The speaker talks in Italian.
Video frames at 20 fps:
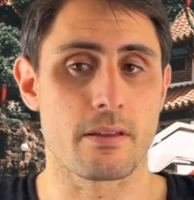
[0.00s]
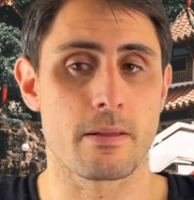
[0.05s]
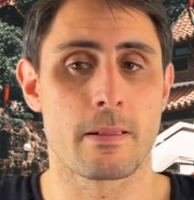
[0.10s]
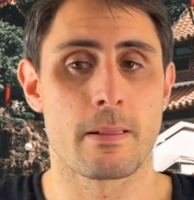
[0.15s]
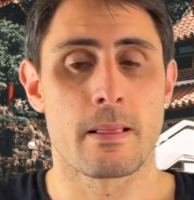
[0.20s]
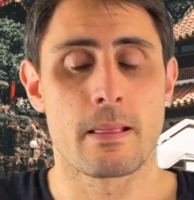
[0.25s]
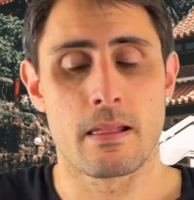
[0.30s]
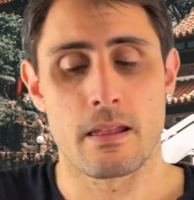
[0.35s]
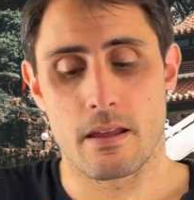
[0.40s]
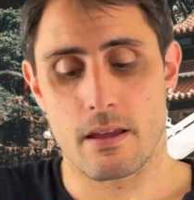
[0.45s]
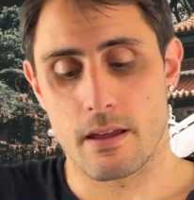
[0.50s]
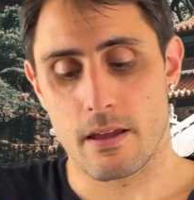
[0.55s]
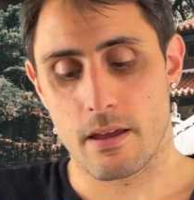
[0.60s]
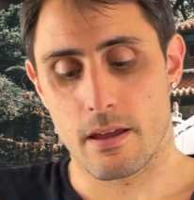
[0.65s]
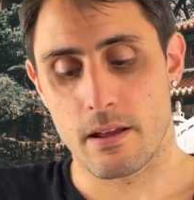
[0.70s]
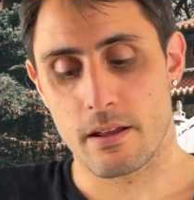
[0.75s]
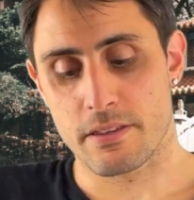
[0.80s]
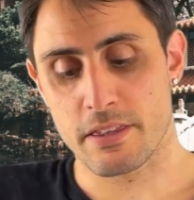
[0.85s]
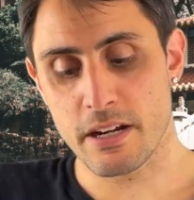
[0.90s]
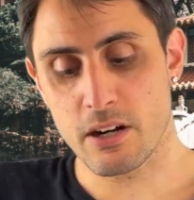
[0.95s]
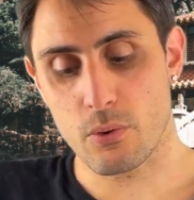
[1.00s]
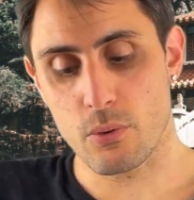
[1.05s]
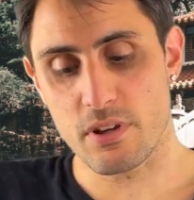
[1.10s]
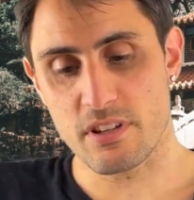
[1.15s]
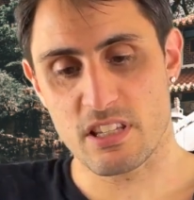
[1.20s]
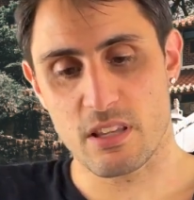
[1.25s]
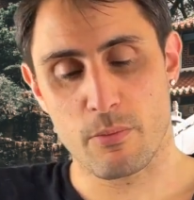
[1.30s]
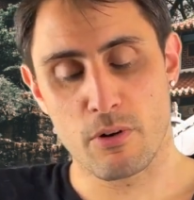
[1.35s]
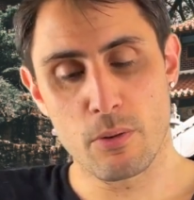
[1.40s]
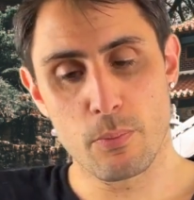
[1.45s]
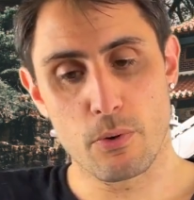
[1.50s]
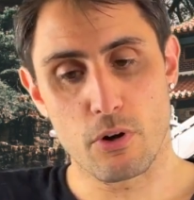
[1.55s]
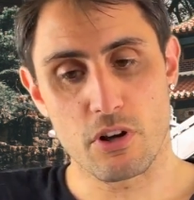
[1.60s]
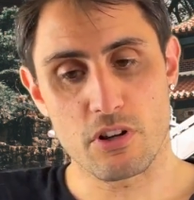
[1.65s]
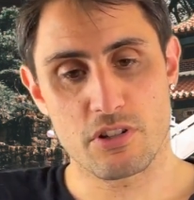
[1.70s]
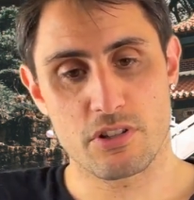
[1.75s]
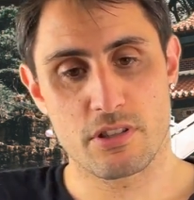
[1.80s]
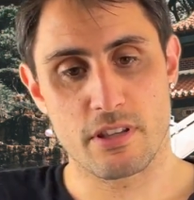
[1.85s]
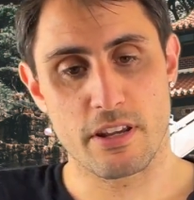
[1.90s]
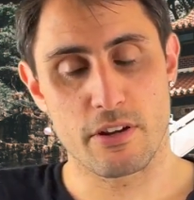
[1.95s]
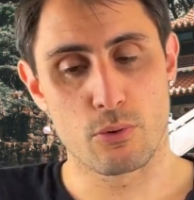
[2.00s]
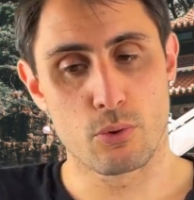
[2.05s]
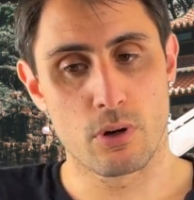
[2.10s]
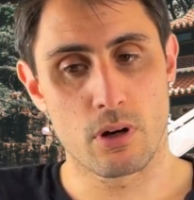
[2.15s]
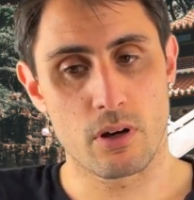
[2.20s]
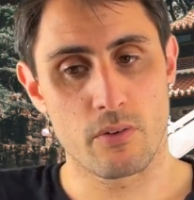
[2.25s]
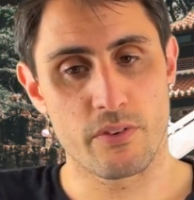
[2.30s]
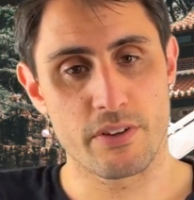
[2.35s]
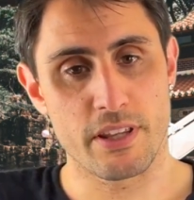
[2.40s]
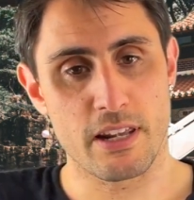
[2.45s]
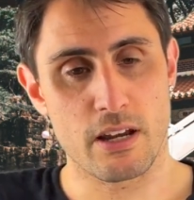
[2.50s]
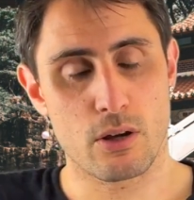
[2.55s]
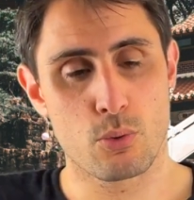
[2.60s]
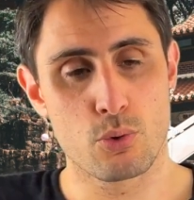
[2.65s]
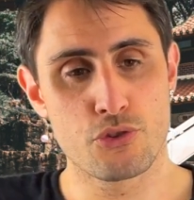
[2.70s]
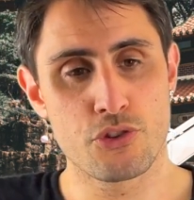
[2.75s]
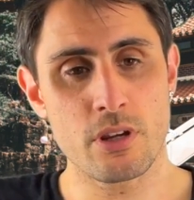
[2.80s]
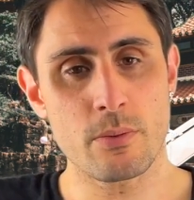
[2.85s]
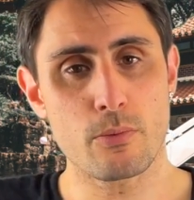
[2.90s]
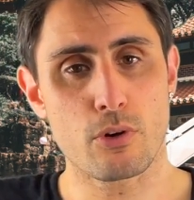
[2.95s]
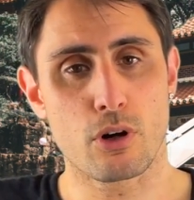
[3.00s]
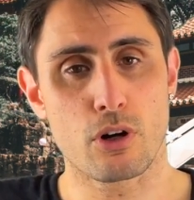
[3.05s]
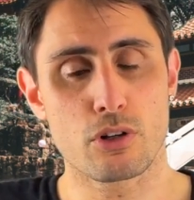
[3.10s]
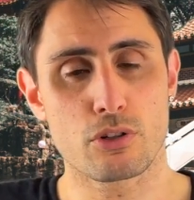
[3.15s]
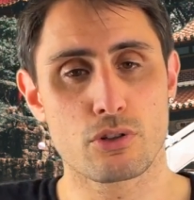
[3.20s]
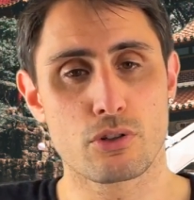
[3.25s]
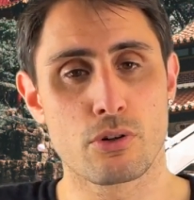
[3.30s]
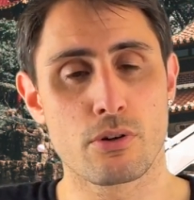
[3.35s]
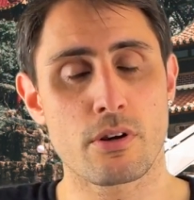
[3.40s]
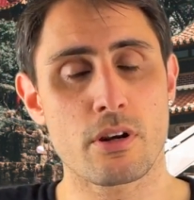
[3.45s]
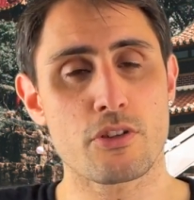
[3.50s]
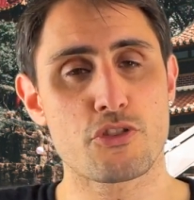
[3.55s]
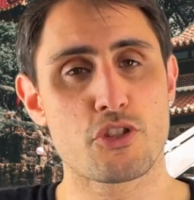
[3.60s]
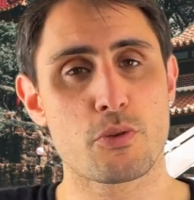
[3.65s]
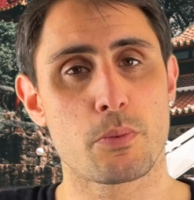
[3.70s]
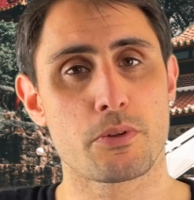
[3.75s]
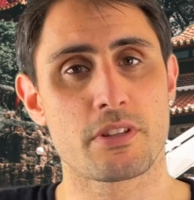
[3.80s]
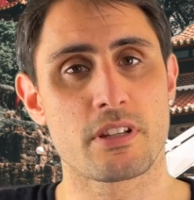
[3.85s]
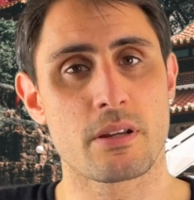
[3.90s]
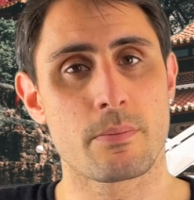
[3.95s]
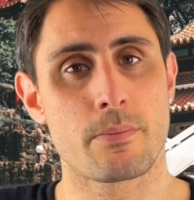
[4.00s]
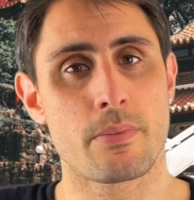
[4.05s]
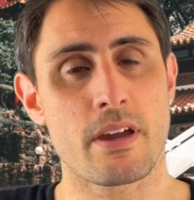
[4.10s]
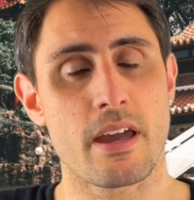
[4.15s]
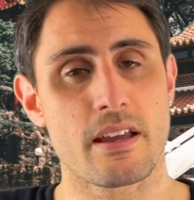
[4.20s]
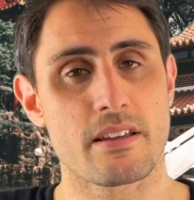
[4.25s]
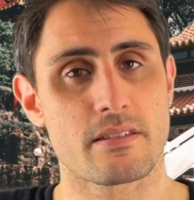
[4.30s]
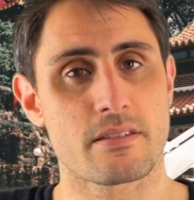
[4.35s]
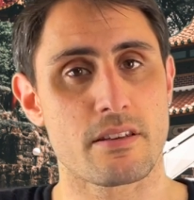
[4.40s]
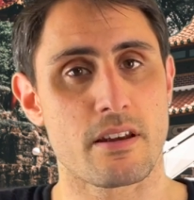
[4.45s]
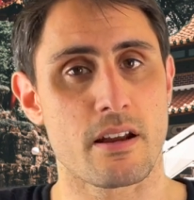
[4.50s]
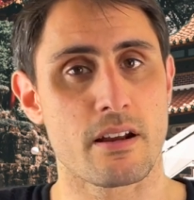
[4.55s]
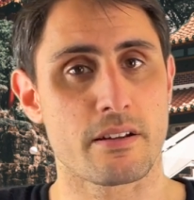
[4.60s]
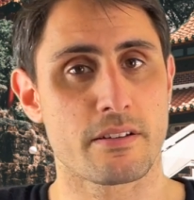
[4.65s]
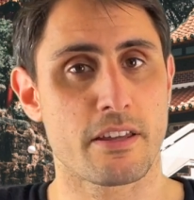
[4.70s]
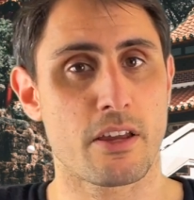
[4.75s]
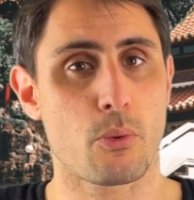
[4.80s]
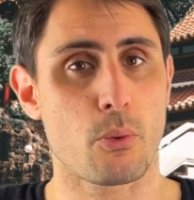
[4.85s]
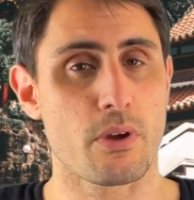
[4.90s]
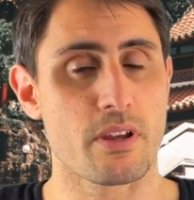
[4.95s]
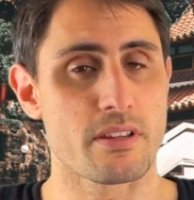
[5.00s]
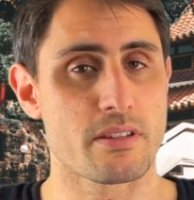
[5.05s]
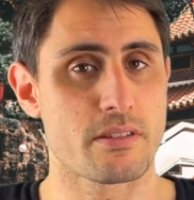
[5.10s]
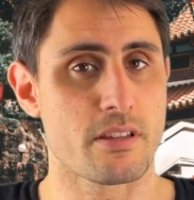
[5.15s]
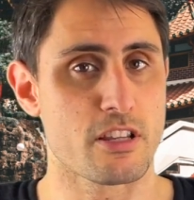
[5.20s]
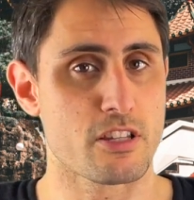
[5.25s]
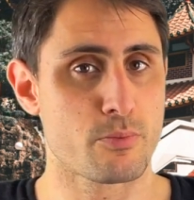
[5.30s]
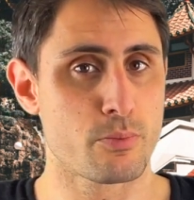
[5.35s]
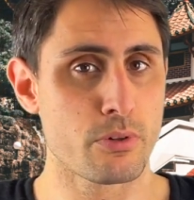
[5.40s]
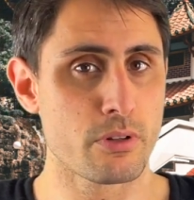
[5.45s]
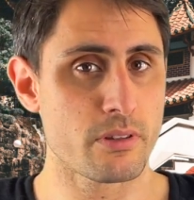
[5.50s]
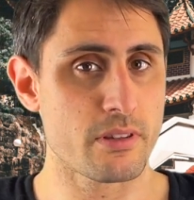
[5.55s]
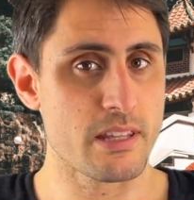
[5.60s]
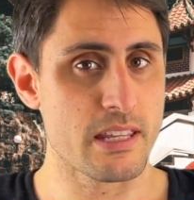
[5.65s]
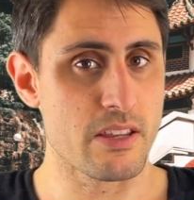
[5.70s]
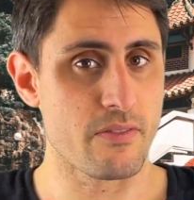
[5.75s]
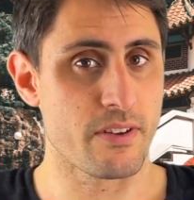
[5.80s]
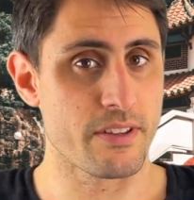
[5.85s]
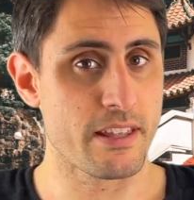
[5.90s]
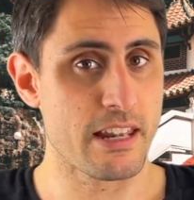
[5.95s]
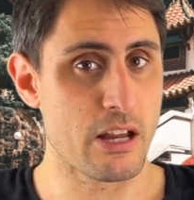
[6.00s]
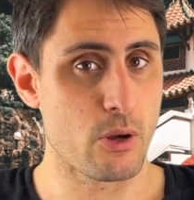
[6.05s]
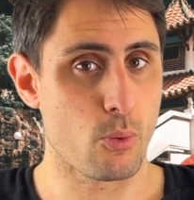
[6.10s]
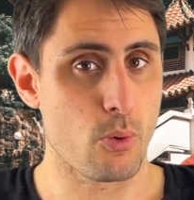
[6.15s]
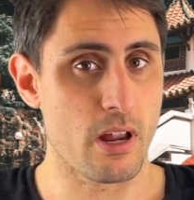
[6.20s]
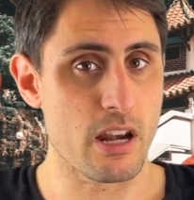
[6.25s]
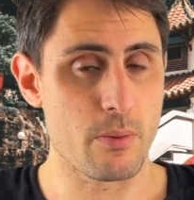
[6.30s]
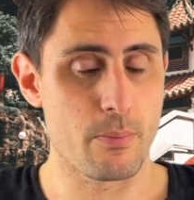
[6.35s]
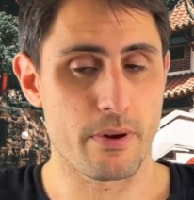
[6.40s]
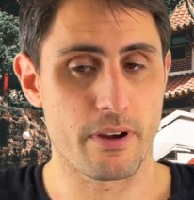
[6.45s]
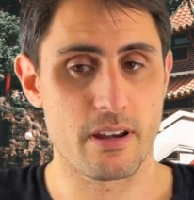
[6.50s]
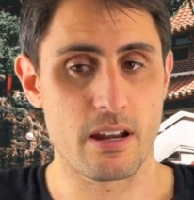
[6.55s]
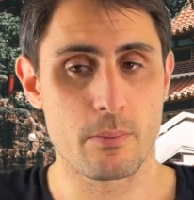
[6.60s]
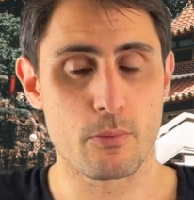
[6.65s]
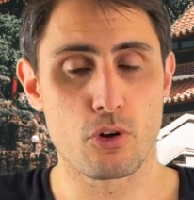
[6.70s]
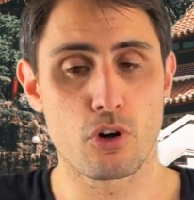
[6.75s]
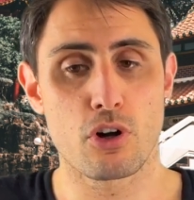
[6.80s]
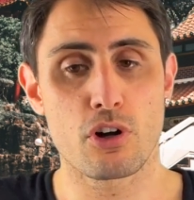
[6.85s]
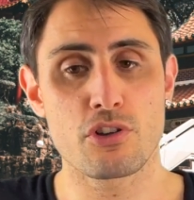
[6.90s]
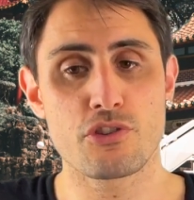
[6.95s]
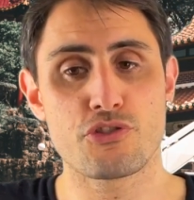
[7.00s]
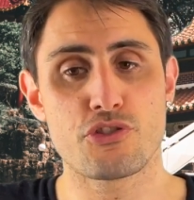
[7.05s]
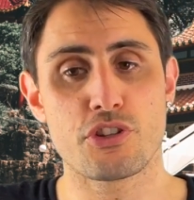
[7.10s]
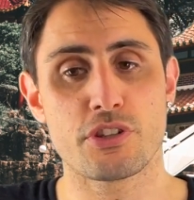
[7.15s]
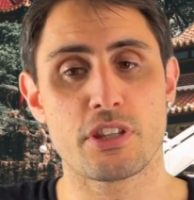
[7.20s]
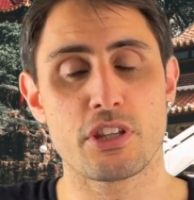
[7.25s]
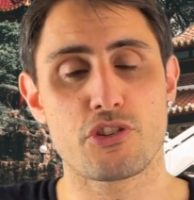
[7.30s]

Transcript: Eh, tra queste proposte nuove della QJ Motor ci potrebbe essere anche questa sportiva della quale parliamo oggi.